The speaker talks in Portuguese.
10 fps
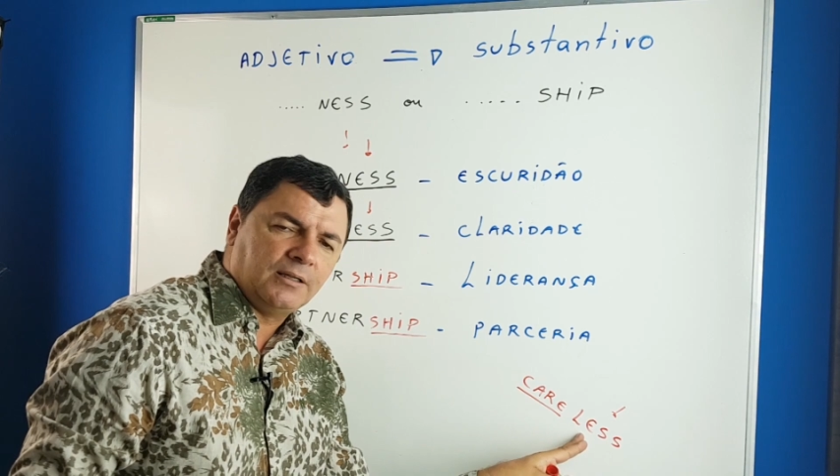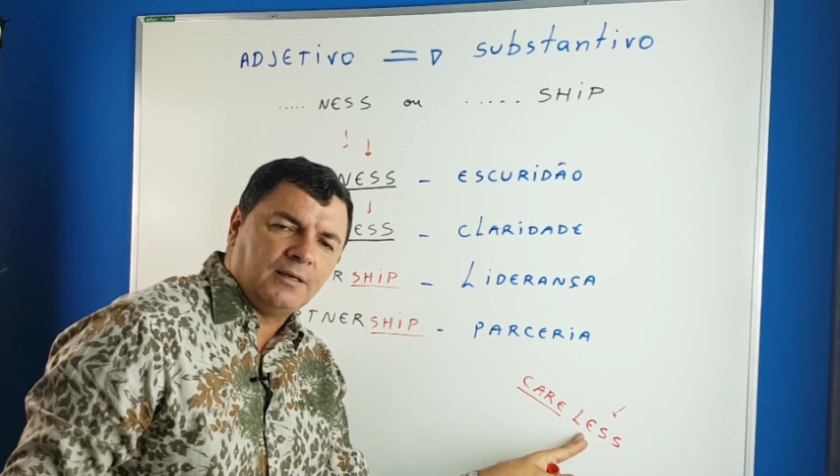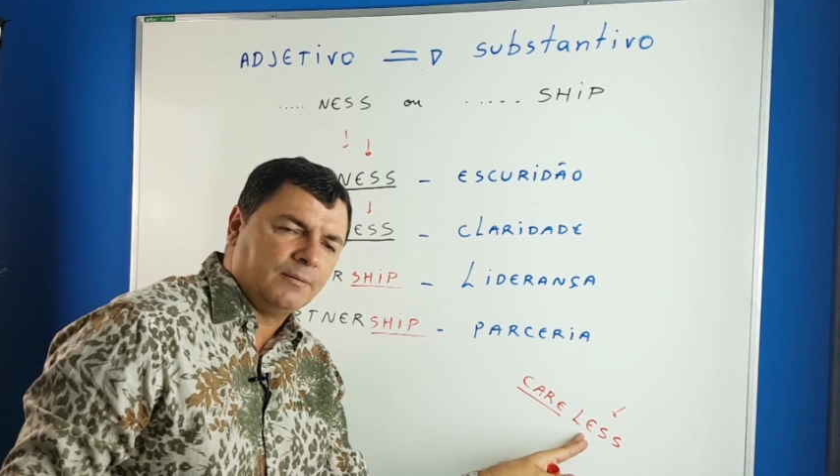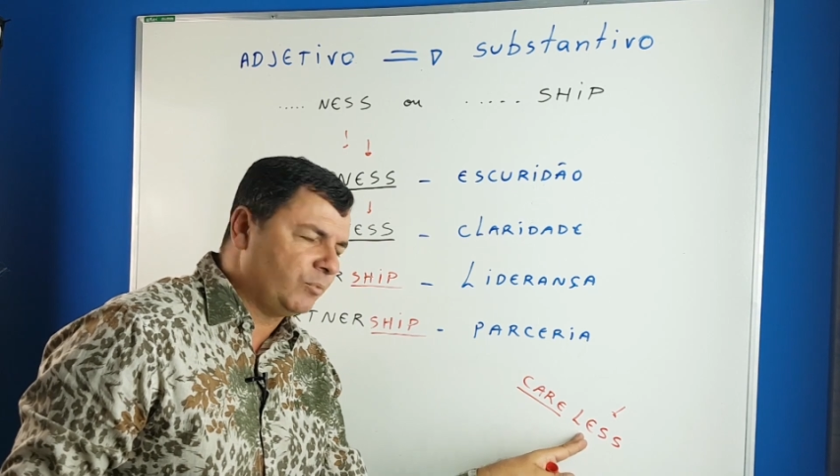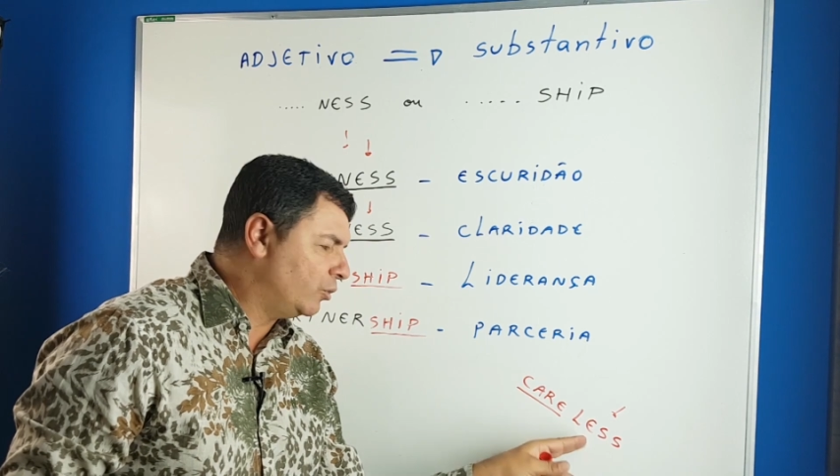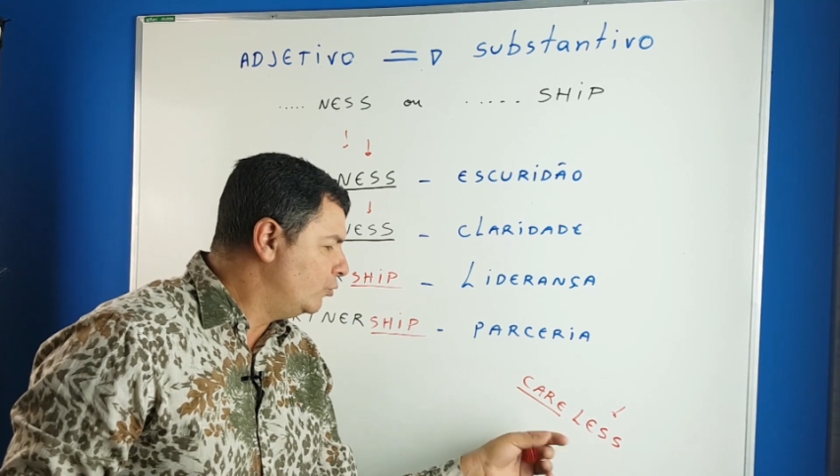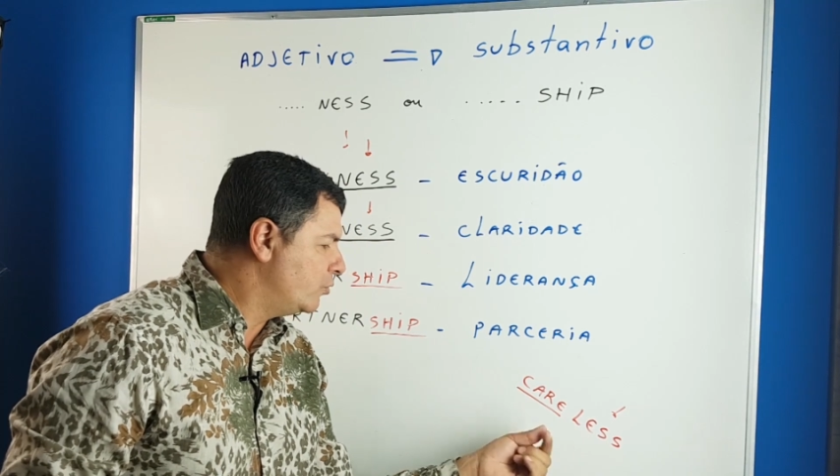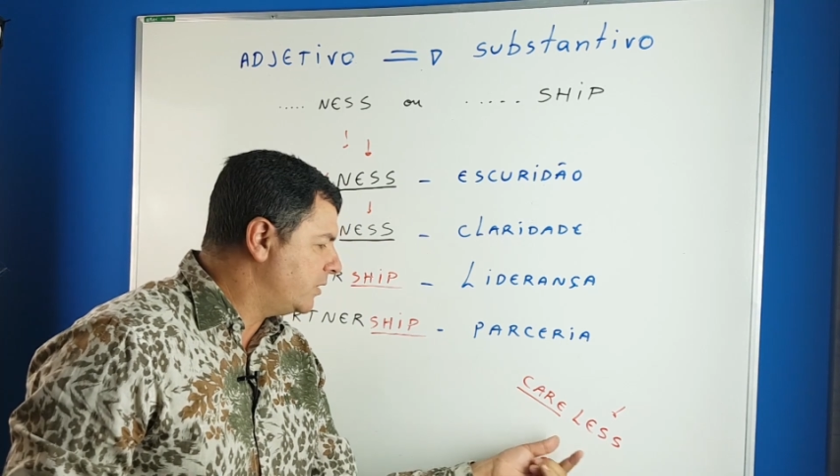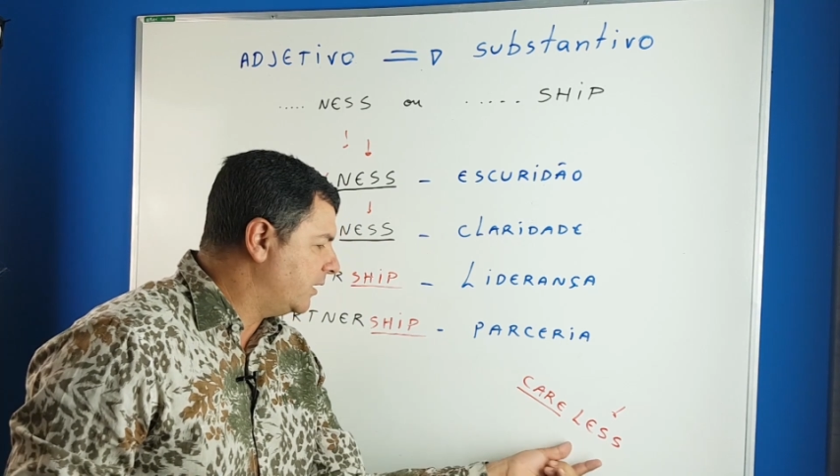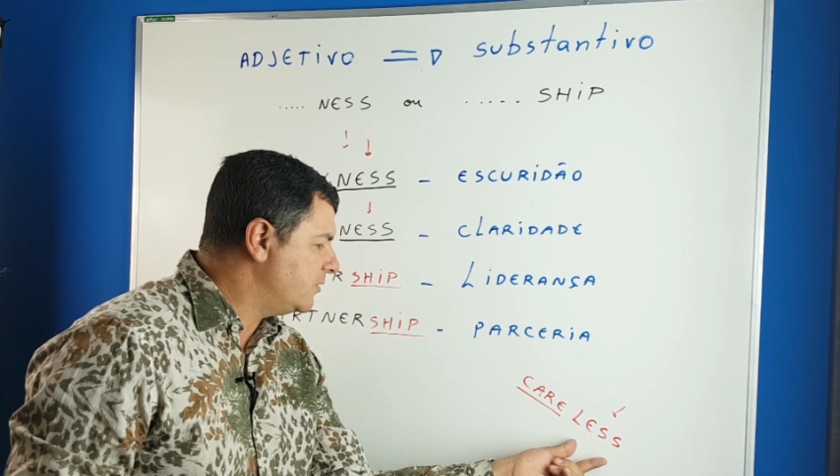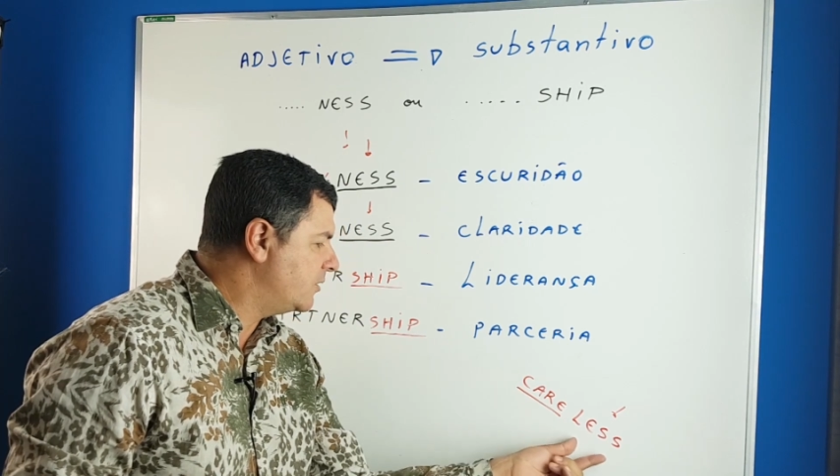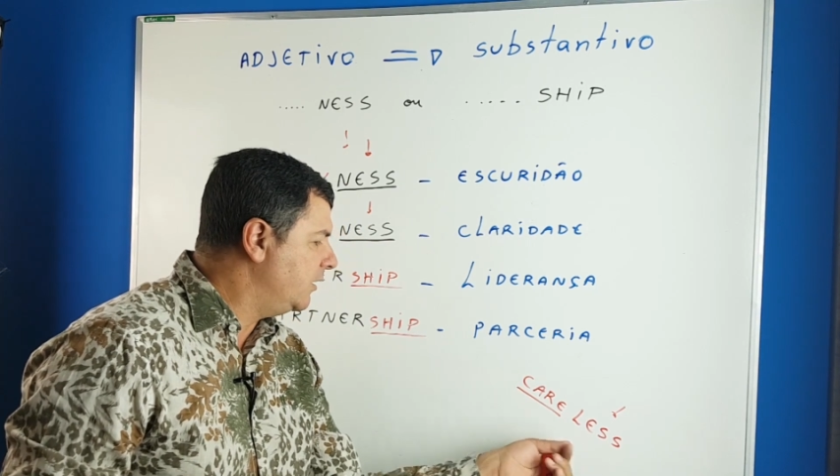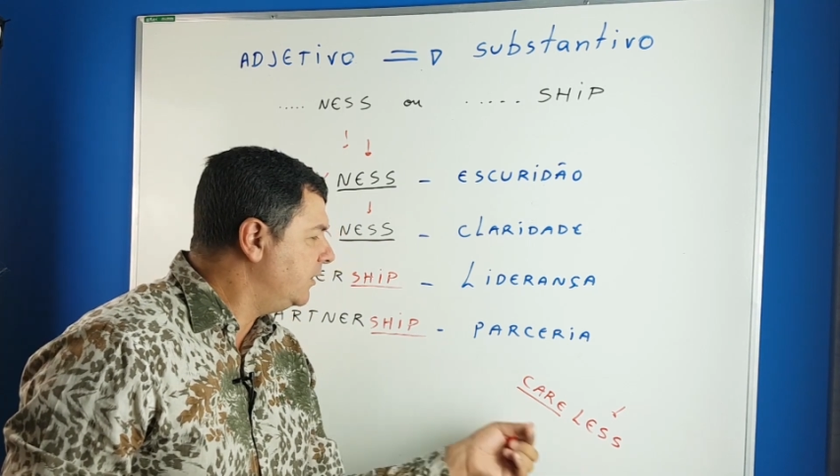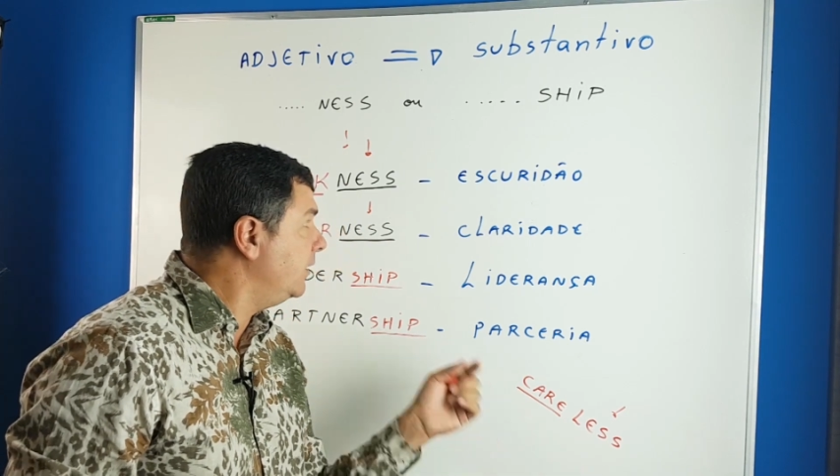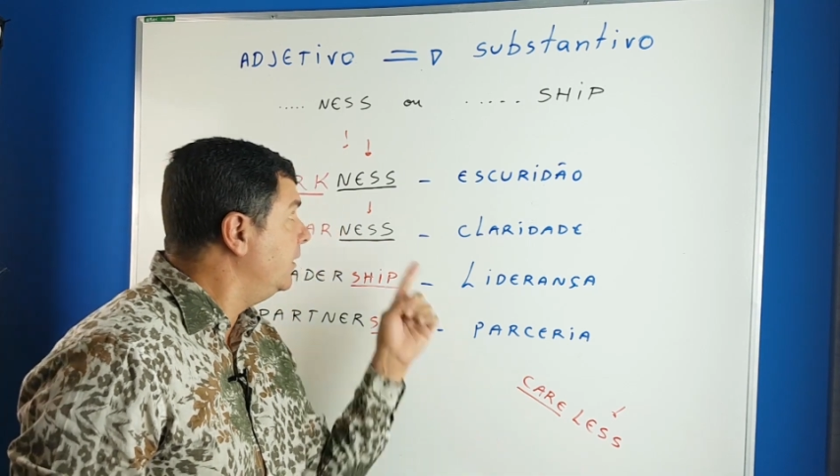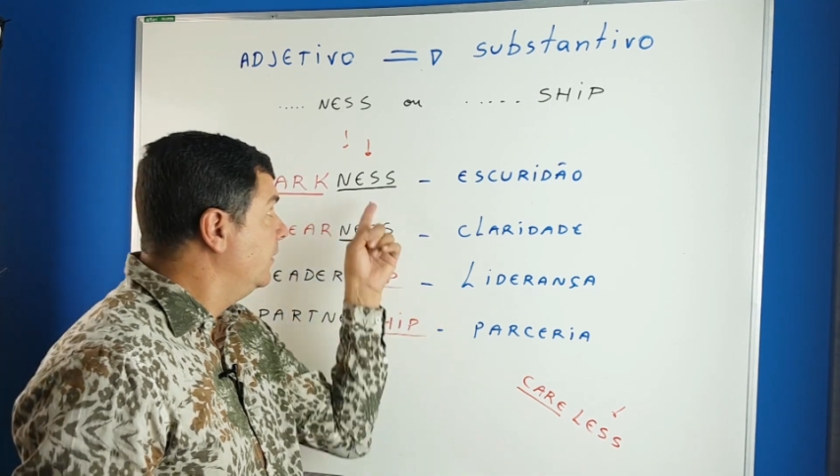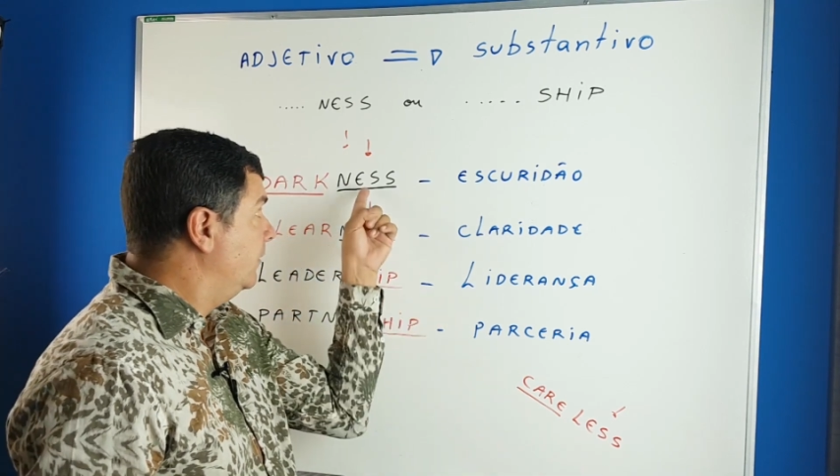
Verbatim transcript: na pronúncia, na escrita,